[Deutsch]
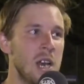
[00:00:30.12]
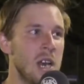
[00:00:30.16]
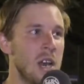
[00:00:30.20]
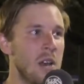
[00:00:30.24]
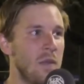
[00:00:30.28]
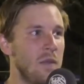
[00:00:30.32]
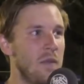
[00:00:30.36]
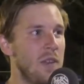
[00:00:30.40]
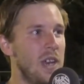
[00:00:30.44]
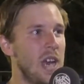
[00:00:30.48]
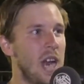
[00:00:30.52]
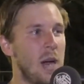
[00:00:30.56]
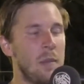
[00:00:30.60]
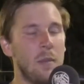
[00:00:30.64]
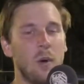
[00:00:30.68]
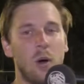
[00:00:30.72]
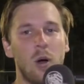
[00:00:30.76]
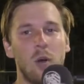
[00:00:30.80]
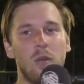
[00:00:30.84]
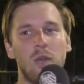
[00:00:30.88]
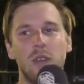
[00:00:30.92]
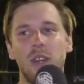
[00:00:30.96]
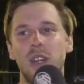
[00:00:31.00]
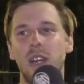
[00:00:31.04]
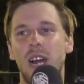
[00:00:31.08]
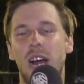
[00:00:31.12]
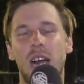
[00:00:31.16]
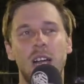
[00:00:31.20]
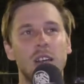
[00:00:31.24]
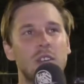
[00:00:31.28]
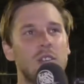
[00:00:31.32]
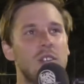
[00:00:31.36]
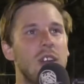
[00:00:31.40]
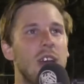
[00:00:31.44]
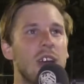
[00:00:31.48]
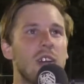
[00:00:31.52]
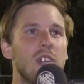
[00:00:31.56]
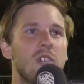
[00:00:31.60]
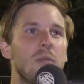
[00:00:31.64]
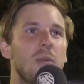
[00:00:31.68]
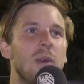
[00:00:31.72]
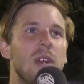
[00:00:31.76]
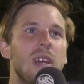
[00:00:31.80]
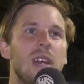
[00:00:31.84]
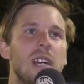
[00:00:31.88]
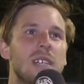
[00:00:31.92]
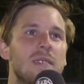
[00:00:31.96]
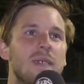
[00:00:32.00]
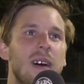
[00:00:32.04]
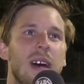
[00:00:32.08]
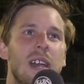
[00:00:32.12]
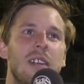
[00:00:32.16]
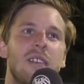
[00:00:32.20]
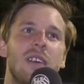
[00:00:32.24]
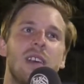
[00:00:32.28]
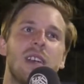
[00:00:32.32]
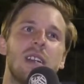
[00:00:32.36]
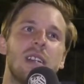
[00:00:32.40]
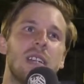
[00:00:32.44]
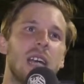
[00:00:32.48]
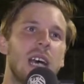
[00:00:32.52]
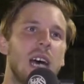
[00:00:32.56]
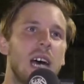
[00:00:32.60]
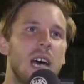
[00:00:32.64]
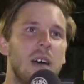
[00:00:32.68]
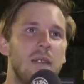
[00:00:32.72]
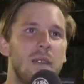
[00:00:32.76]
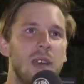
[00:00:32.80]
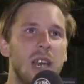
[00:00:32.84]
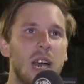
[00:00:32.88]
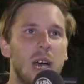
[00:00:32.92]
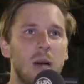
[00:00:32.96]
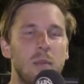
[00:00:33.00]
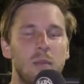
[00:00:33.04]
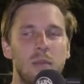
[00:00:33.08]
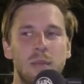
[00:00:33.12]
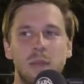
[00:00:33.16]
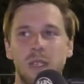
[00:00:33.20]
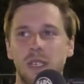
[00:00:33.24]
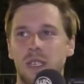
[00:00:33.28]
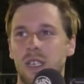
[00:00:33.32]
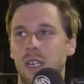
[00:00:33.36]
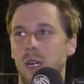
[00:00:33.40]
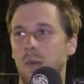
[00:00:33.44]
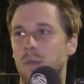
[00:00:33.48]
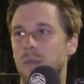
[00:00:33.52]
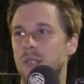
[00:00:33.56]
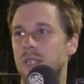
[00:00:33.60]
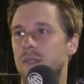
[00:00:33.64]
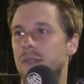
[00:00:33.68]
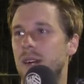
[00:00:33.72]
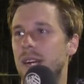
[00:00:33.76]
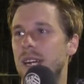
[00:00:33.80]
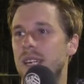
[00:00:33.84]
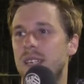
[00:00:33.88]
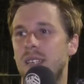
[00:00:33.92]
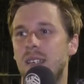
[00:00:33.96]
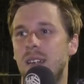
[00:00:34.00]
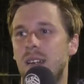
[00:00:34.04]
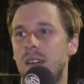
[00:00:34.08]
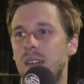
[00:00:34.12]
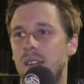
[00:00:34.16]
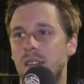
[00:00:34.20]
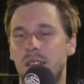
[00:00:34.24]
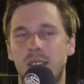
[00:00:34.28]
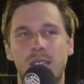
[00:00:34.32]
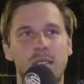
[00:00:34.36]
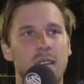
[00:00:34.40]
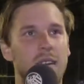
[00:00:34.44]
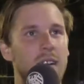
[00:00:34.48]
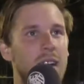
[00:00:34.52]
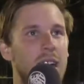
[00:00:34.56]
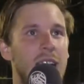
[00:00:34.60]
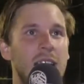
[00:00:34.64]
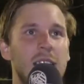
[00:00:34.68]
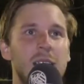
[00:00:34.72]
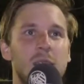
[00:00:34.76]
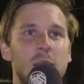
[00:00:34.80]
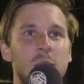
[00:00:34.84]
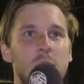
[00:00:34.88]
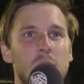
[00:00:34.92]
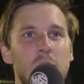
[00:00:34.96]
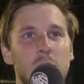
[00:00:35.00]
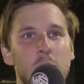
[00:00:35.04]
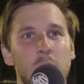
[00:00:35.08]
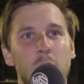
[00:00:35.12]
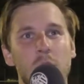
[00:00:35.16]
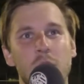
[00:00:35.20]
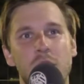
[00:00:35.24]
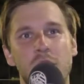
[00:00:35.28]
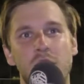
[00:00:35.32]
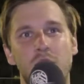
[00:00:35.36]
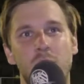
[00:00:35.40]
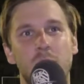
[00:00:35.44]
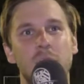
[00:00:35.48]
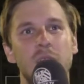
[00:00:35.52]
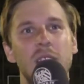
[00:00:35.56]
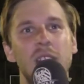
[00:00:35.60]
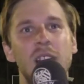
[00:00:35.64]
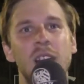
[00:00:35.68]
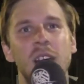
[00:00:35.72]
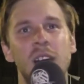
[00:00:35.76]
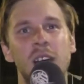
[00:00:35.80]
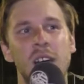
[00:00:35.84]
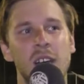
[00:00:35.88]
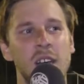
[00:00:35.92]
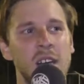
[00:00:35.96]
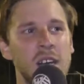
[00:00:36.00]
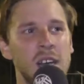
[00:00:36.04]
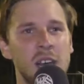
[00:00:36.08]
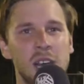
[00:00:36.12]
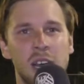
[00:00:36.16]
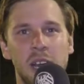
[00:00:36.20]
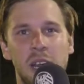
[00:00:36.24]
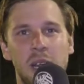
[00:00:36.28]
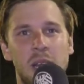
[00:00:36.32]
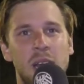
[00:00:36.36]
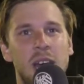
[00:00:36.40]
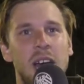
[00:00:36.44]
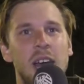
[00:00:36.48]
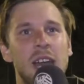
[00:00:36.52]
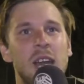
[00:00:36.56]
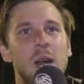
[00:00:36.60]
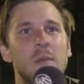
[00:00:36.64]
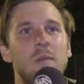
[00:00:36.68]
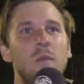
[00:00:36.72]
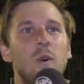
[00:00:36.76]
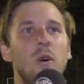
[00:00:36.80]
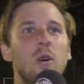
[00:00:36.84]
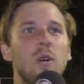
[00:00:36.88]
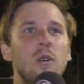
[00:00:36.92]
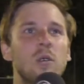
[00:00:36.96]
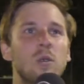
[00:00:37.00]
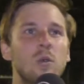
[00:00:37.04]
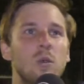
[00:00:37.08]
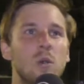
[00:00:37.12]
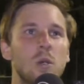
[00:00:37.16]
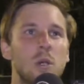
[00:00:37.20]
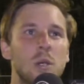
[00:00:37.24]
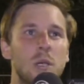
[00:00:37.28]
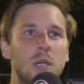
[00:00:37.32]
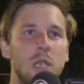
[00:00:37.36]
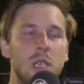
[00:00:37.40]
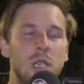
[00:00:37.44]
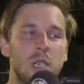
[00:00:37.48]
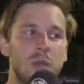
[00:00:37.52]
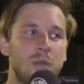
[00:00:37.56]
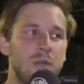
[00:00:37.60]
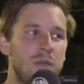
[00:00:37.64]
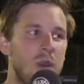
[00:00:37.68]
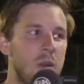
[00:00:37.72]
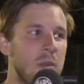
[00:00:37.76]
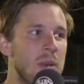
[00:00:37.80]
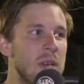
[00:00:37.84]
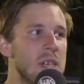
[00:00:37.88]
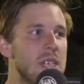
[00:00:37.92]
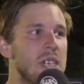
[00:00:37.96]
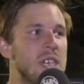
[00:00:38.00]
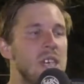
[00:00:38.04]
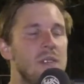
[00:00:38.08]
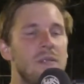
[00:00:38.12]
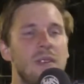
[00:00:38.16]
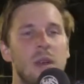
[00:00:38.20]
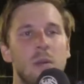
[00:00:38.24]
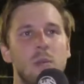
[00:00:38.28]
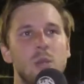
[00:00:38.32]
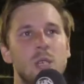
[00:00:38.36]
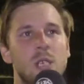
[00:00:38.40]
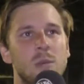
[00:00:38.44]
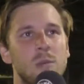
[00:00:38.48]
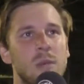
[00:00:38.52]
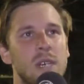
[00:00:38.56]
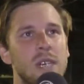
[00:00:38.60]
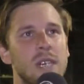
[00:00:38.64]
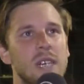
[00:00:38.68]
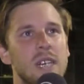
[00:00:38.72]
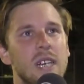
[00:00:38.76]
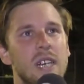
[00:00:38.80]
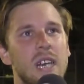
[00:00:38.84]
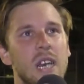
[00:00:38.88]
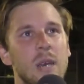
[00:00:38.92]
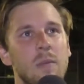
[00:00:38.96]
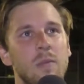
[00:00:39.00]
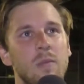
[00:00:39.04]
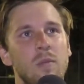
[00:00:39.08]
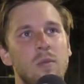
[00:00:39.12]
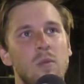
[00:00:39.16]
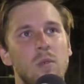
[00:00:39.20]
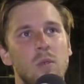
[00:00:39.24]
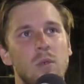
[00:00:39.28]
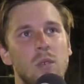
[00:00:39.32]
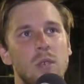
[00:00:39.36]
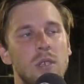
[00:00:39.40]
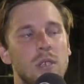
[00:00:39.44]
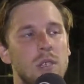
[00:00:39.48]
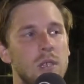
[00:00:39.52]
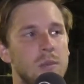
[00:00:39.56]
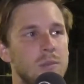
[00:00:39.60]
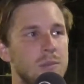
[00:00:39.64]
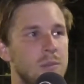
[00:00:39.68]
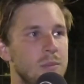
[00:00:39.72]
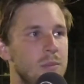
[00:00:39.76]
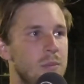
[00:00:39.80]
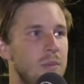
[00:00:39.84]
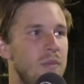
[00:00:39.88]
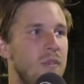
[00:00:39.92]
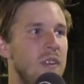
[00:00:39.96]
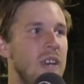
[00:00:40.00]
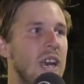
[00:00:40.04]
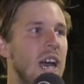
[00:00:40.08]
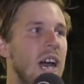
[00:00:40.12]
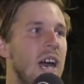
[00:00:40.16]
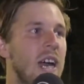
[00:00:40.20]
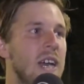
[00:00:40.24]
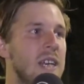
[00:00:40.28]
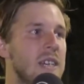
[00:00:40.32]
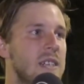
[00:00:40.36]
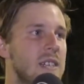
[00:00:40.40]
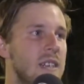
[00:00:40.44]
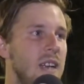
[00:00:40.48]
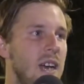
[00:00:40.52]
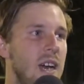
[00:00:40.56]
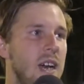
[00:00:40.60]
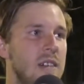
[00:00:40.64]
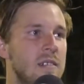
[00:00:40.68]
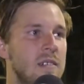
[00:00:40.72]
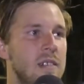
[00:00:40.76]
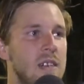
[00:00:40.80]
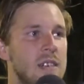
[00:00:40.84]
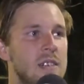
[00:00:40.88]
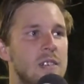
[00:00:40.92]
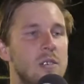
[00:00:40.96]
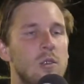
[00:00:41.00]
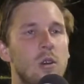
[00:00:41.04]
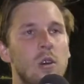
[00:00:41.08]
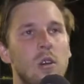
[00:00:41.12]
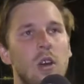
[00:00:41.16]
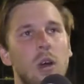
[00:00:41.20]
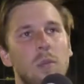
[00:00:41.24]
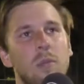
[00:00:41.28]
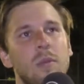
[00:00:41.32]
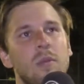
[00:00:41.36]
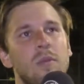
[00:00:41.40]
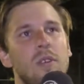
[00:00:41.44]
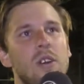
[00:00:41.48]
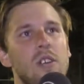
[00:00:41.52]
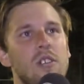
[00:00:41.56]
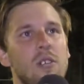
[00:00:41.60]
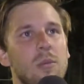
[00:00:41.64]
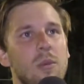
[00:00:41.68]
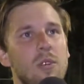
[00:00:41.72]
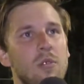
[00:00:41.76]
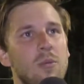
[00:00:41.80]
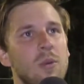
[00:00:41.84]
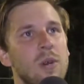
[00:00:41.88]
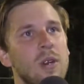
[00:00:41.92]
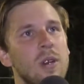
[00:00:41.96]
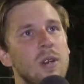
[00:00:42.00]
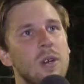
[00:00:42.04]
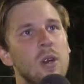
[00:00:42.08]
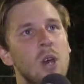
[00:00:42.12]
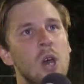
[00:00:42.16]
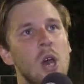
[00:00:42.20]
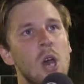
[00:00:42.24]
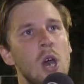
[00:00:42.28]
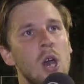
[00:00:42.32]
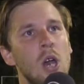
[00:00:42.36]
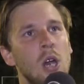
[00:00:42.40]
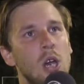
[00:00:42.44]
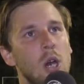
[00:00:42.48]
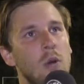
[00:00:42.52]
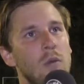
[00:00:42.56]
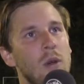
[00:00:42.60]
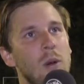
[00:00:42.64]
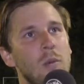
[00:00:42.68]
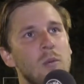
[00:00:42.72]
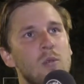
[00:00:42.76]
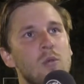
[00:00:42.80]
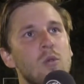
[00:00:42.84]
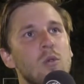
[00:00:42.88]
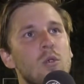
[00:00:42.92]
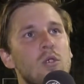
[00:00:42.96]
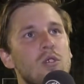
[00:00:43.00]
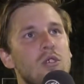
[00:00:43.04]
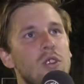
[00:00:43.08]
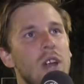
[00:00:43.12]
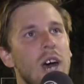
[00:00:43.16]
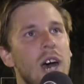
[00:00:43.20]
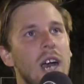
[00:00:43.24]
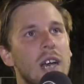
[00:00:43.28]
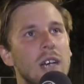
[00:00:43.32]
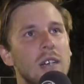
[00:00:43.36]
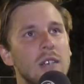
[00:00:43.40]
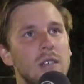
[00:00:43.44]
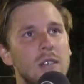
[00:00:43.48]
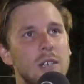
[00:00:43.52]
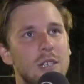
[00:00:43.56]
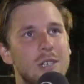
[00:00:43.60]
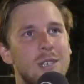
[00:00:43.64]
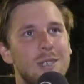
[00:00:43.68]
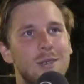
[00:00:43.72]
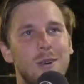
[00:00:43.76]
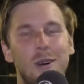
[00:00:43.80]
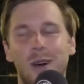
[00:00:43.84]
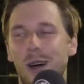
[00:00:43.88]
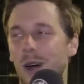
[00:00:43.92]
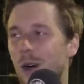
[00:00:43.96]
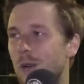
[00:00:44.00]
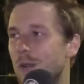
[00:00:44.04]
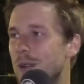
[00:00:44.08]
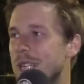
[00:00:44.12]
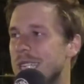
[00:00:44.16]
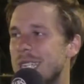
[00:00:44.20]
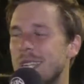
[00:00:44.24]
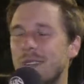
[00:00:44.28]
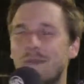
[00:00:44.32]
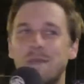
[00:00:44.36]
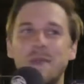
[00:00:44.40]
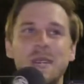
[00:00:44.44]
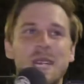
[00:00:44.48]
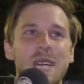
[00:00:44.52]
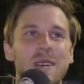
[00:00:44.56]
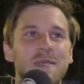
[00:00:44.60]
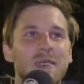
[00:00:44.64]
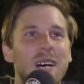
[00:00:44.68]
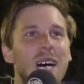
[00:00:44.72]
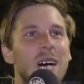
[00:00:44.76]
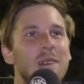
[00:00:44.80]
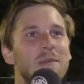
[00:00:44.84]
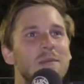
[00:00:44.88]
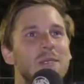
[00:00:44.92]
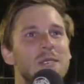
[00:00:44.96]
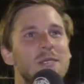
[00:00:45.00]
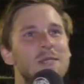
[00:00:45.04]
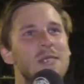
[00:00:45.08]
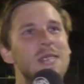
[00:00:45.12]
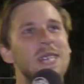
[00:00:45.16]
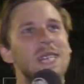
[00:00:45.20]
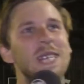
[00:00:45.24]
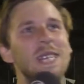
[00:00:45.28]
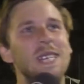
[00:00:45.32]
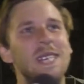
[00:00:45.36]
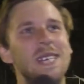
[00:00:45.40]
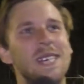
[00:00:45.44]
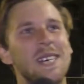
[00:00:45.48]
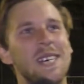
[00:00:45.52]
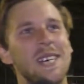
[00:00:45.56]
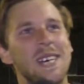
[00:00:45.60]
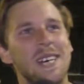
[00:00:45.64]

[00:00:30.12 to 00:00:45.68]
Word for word: wir haben auch viele angeschlagene Spieler, es waren nicht alle da. Wir haben, ich glaube, das war jetzt das achte oder neunte Spiel in dreieinhalb Wochen und äh, wenn man sieht, wir haben bis zum Ende gekämpft und äh, 4-1, ja, das letzte Tor noch abgefälscht, aber ich bin, glaube, wir haben uns gut geschlagen. Das Tor, auch wenn es ein Elfmeter war, haben wir uns verdient